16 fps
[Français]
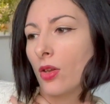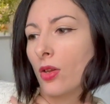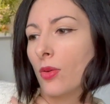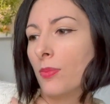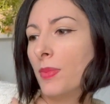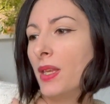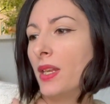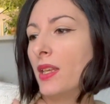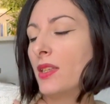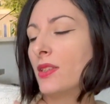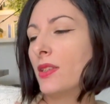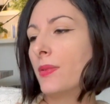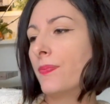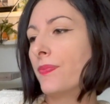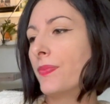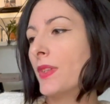mais
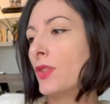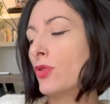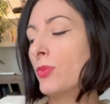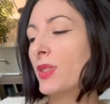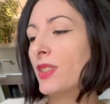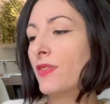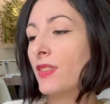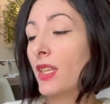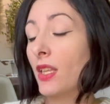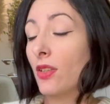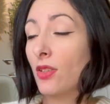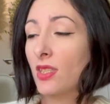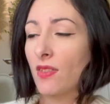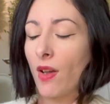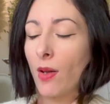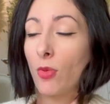les
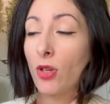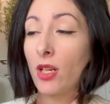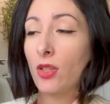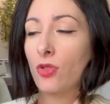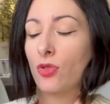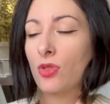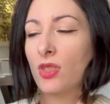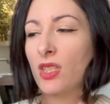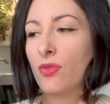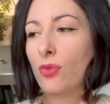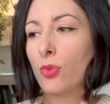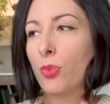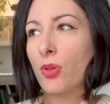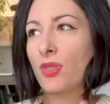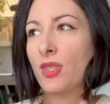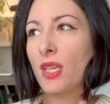humidificateurs c'est vraiment quelque chose qu'il
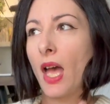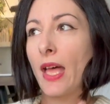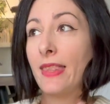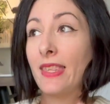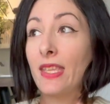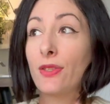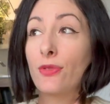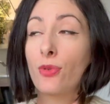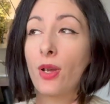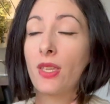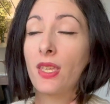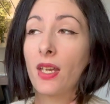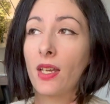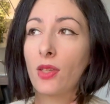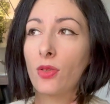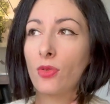faut penser à
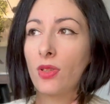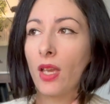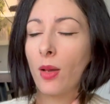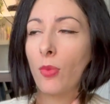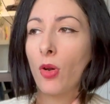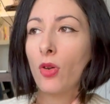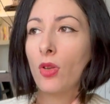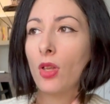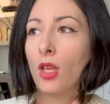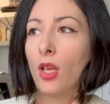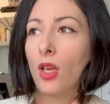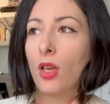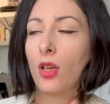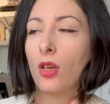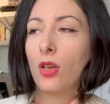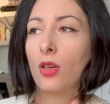nettoyer régulièrement
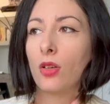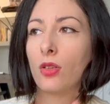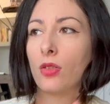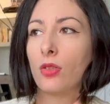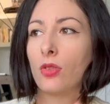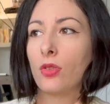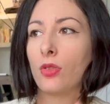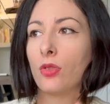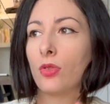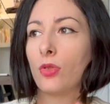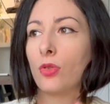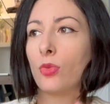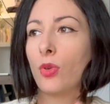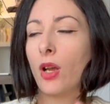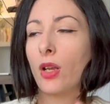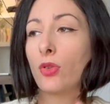
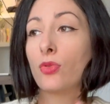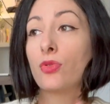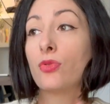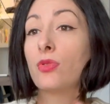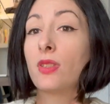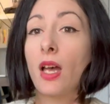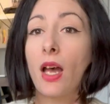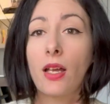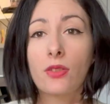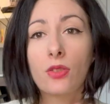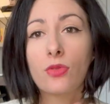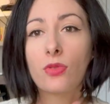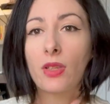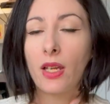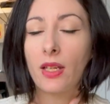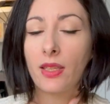euh, à cause du tartre,
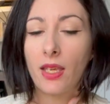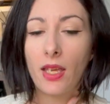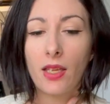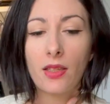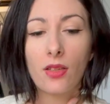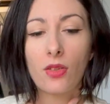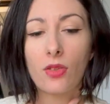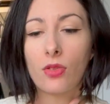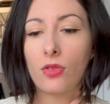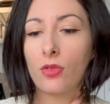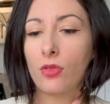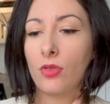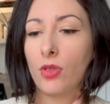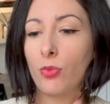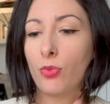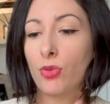du calcaire,
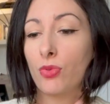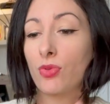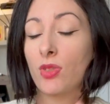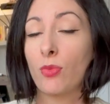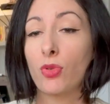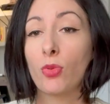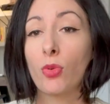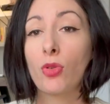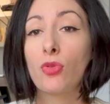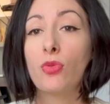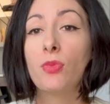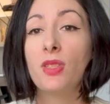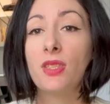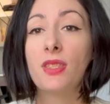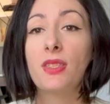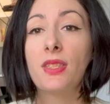euh, et puis tout simplement de
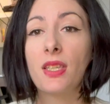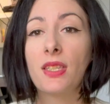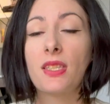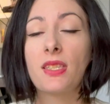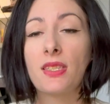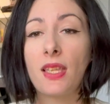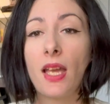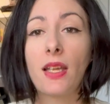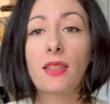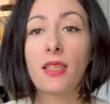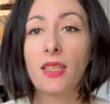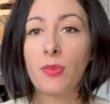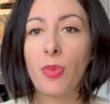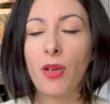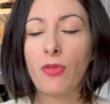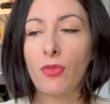l'humidité qui stagne et
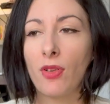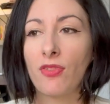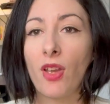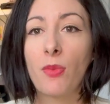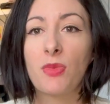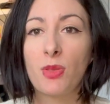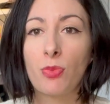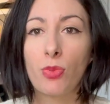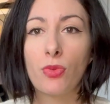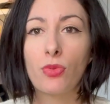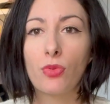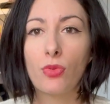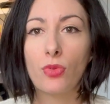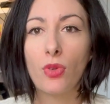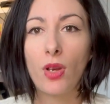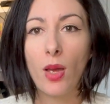qui parfois fait un petit peu
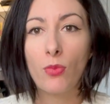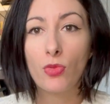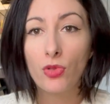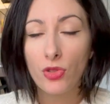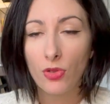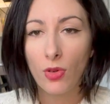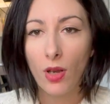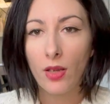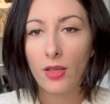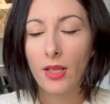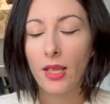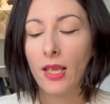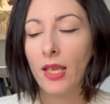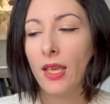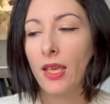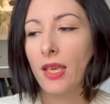de, la mousse, quoi.
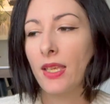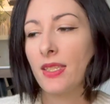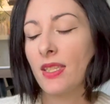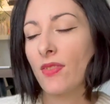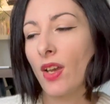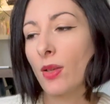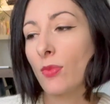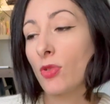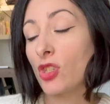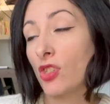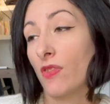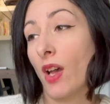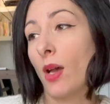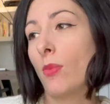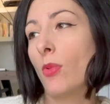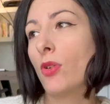Et c'est vrai que moi, j'ai
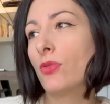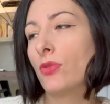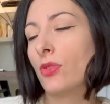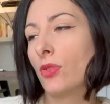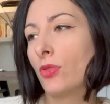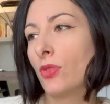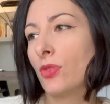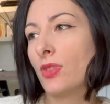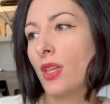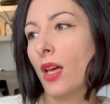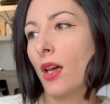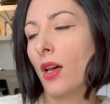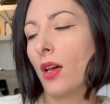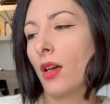vraiment une tendance à...